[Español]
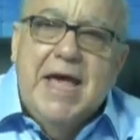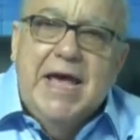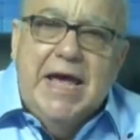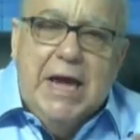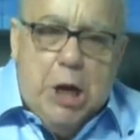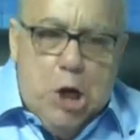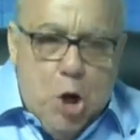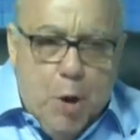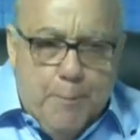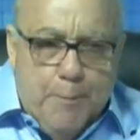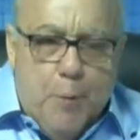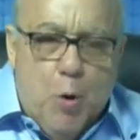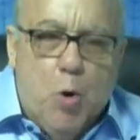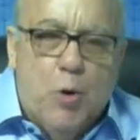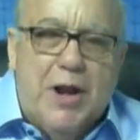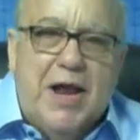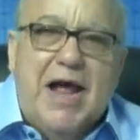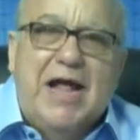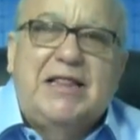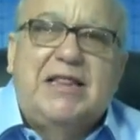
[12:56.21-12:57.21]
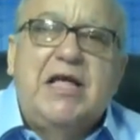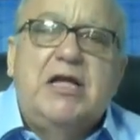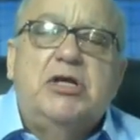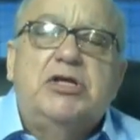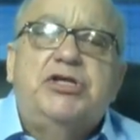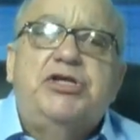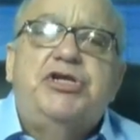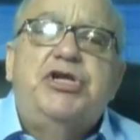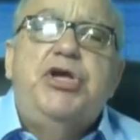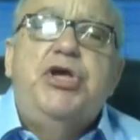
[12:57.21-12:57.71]
y no pone
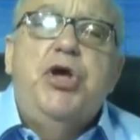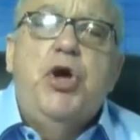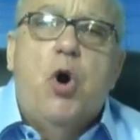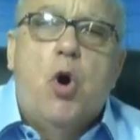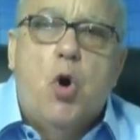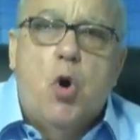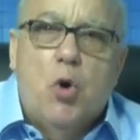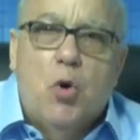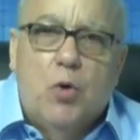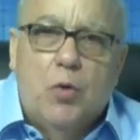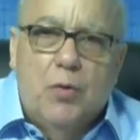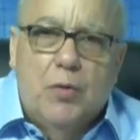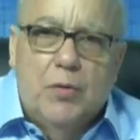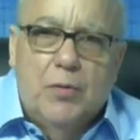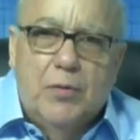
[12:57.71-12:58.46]
atención